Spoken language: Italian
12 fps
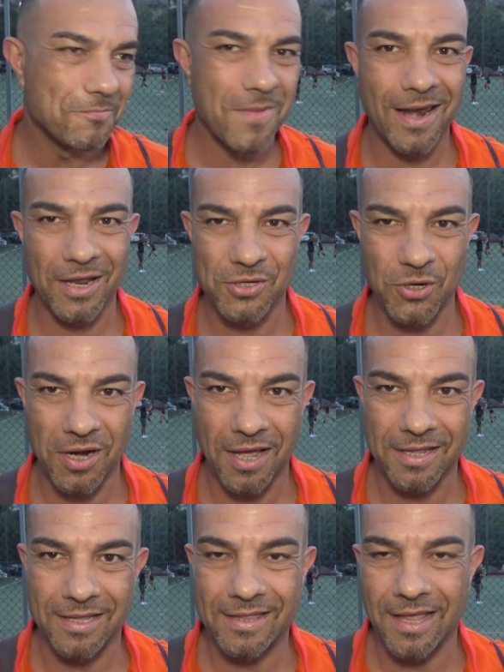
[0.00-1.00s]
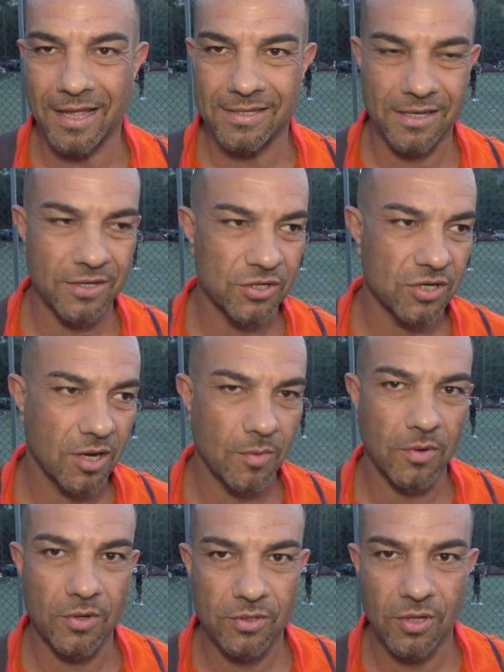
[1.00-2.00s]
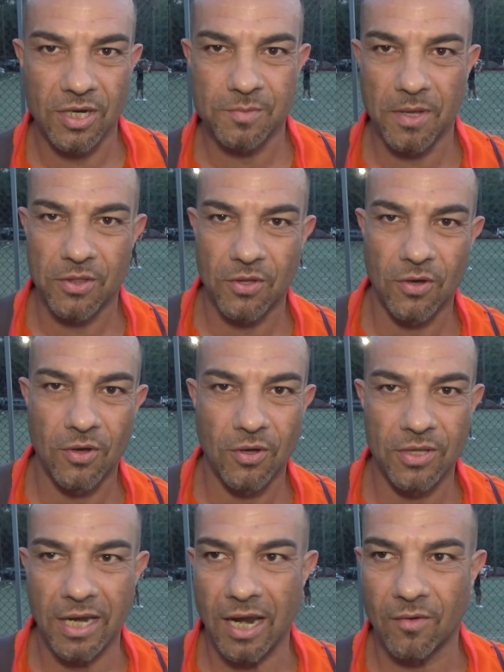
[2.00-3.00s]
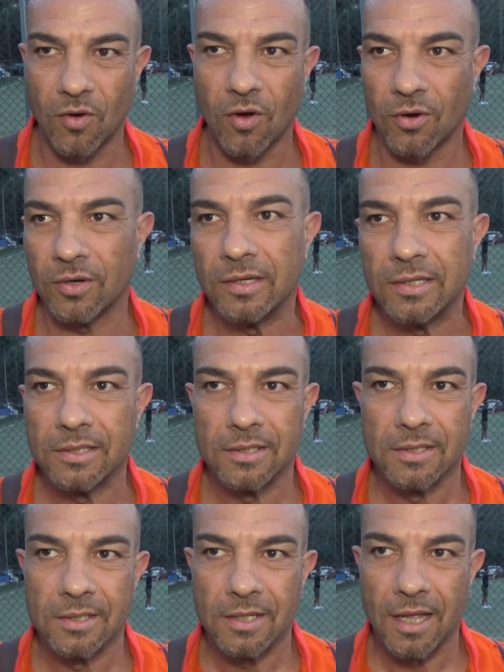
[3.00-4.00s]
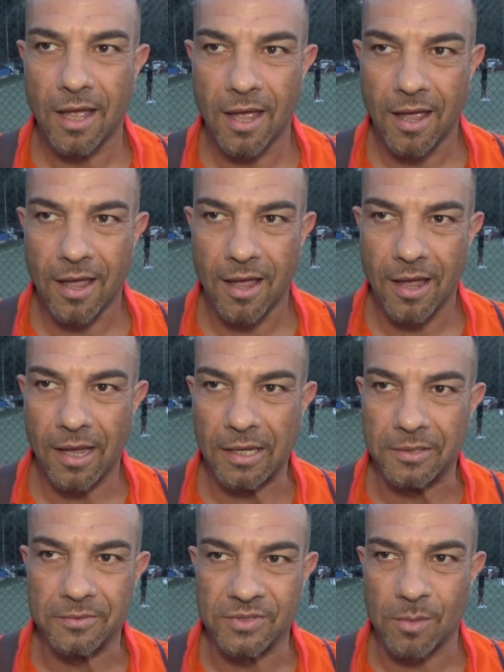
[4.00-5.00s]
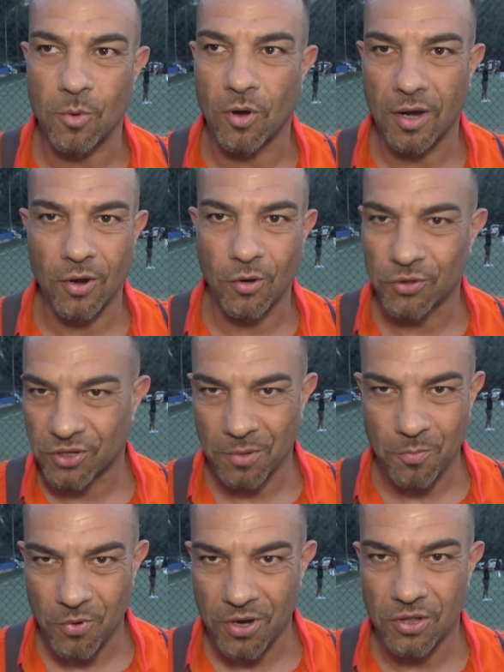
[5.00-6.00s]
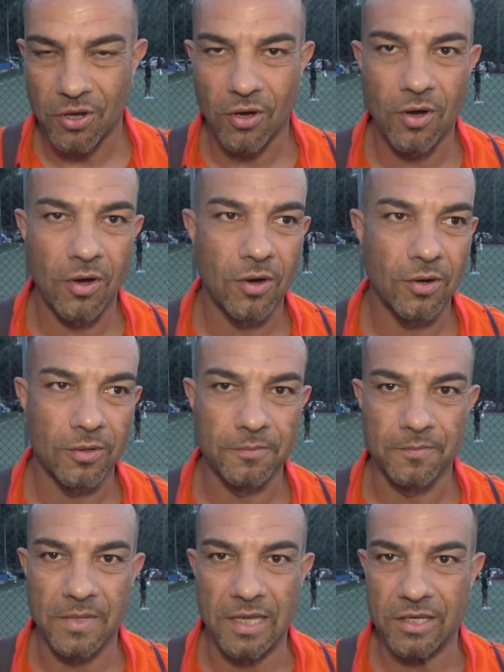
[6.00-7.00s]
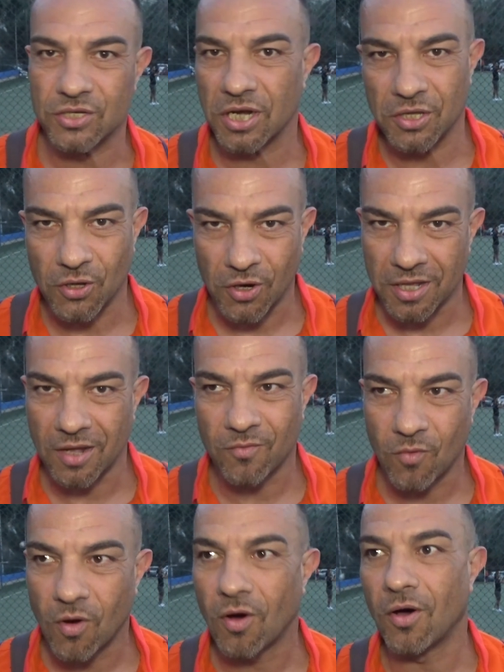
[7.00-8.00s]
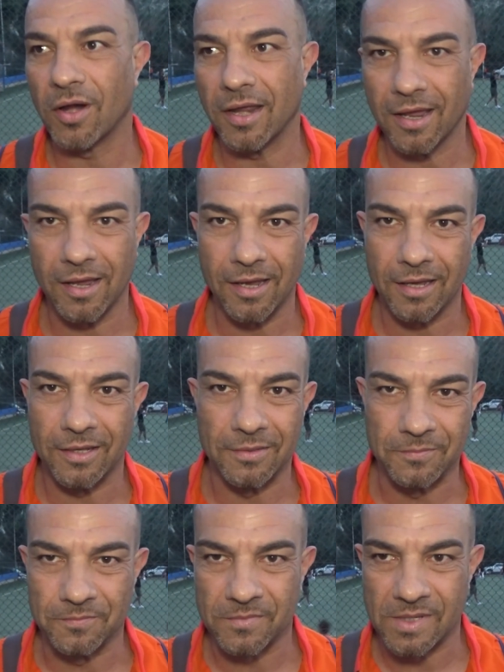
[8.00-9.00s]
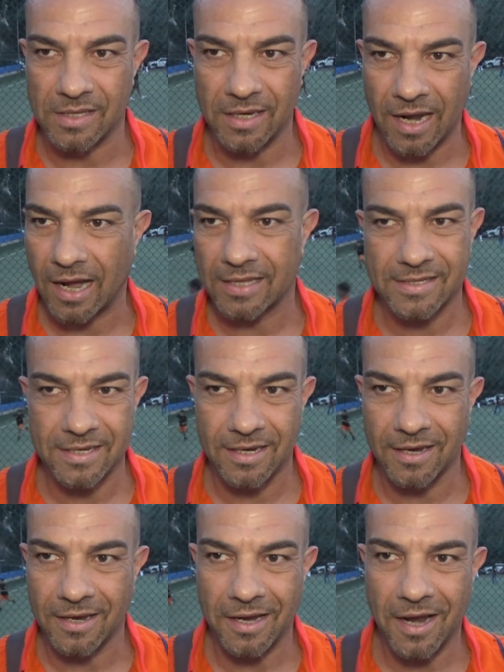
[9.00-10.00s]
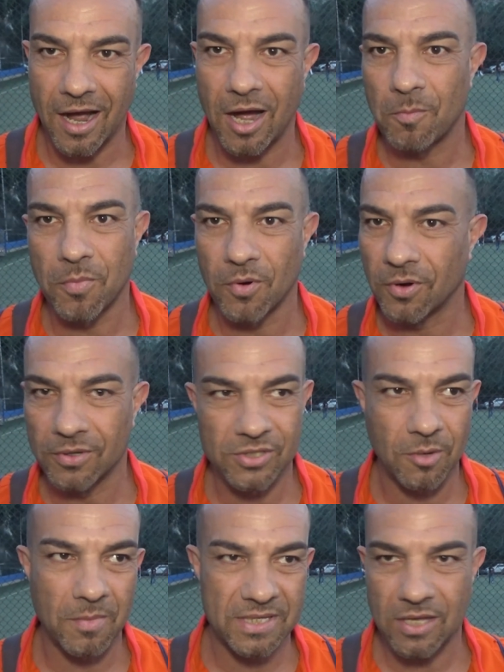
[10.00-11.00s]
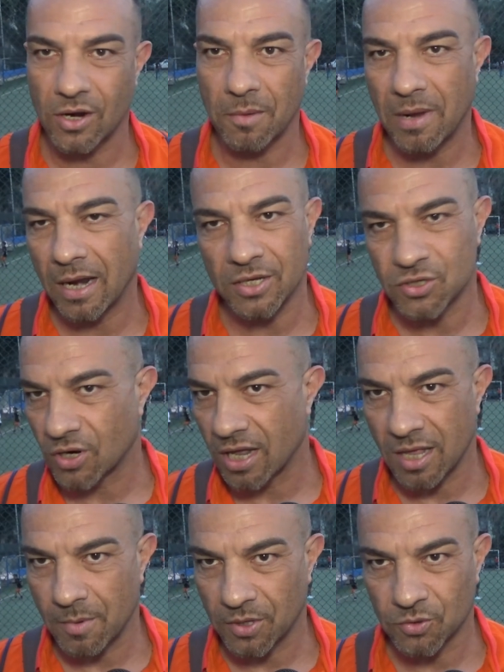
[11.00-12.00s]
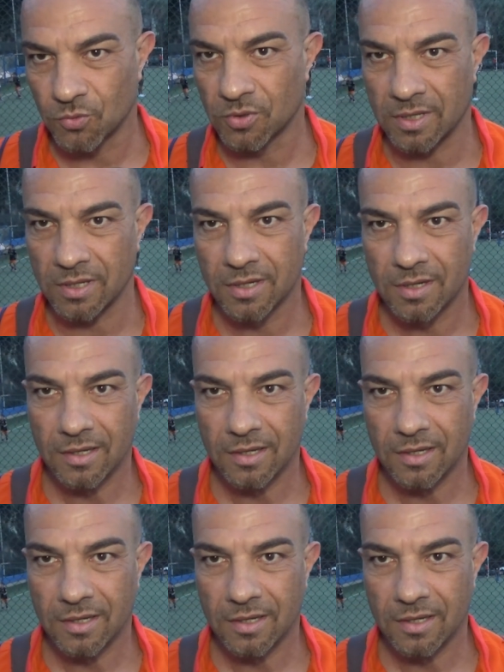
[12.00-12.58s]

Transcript: Bella giornata intensa diciamo, tutto l'aspetto del lavoro eh, diciamo, hanno contribuito mm, i genitori da fuori, mm, i ragazzi in campo, insomma è stata una bella giornata per tutti.